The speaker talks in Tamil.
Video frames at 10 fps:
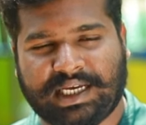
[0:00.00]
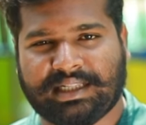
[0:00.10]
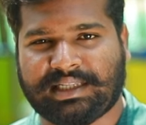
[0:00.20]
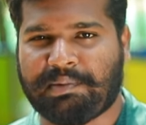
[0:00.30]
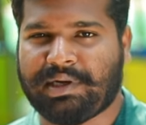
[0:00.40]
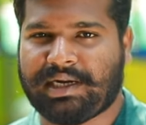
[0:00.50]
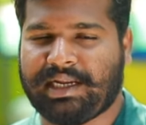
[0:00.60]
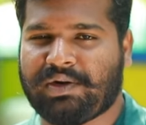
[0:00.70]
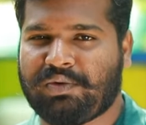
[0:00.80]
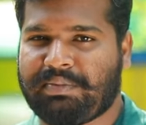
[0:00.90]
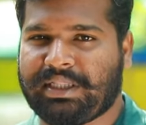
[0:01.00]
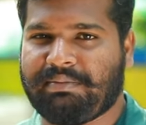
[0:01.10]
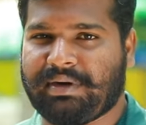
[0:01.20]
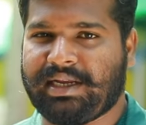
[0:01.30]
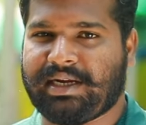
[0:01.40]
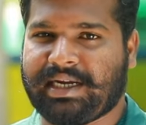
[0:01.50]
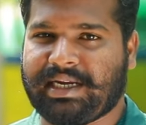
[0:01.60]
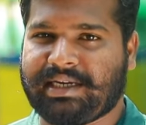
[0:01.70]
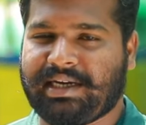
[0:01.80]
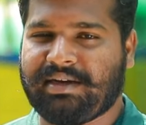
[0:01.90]
ஏன் தமிழ்நாட்டில் யாரும் உற்பத்தி பண்ணலையான்னு
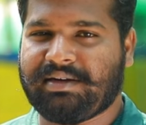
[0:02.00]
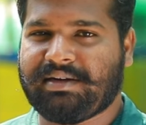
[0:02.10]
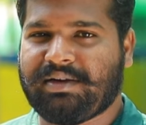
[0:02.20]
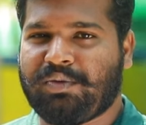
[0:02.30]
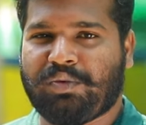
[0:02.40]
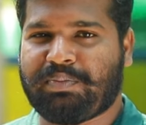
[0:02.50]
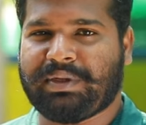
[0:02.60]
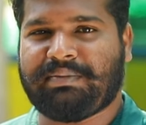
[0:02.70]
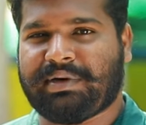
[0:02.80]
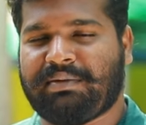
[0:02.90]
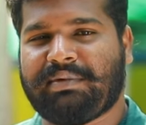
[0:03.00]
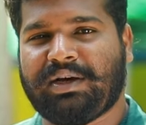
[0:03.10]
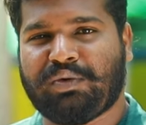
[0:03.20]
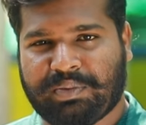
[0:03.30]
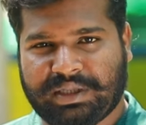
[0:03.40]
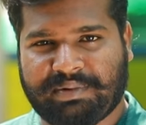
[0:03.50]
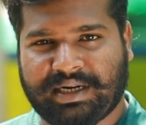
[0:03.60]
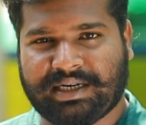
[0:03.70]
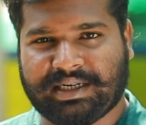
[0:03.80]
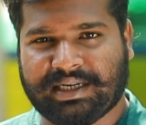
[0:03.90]
கேட்டிங்கன்னா உற்பத்தி பண்ணாமல் இல்லை உற்பத்தி
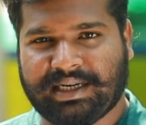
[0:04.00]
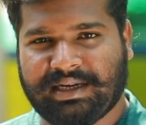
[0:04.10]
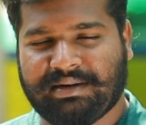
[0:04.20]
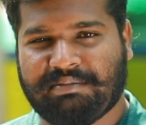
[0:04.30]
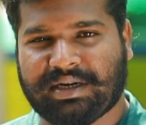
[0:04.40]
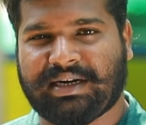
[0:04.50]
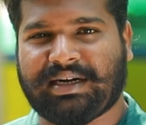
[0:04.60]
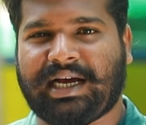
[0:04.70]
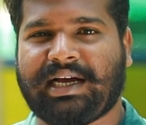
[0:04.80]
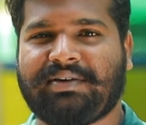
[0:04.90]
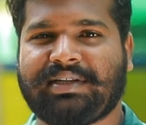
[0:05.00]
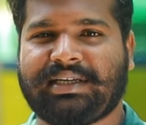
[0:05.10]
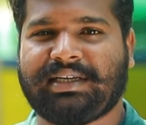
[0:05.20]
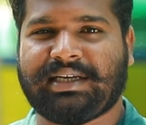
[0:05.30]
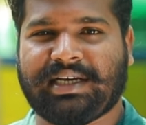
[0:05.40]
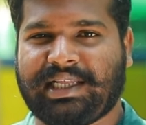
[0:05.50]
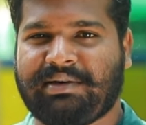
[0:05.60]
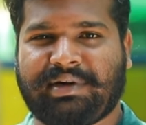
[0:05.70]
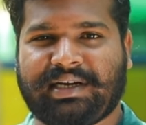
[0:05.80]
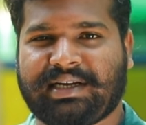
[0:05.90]
பண்ணிகிட்ருக்காங்க பட் ஆனால் நாங்கள் வந்து இங்கே
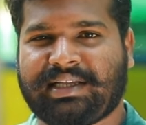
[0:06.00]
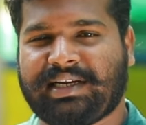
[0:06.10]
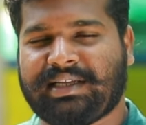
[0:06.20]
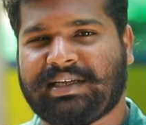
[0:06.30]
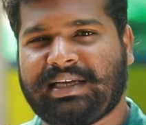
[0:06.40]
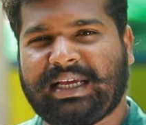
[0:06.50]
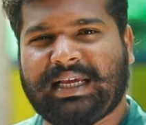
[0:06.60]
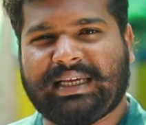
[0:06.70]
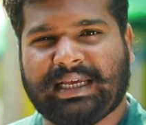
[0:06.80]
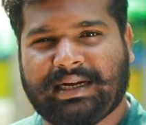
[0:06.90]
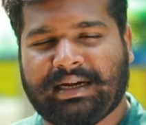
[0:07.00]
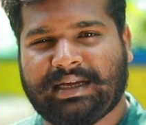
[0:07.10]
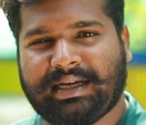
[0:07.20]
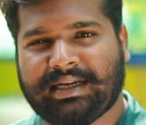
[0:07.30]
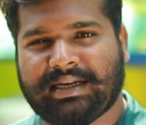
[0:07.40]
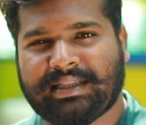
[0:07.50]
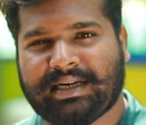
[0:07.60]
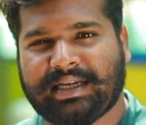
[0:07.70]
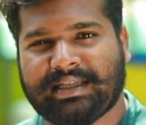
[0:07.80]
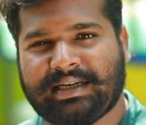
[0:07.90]
அதிகமாக எடுக்கிறது கிடையாது எதனால் இங்கே எடுக்கிறது
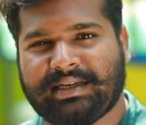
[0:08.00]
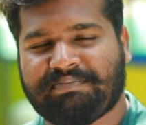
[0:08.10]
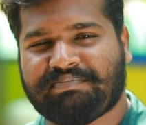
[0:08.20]
கிடையாதுன்னா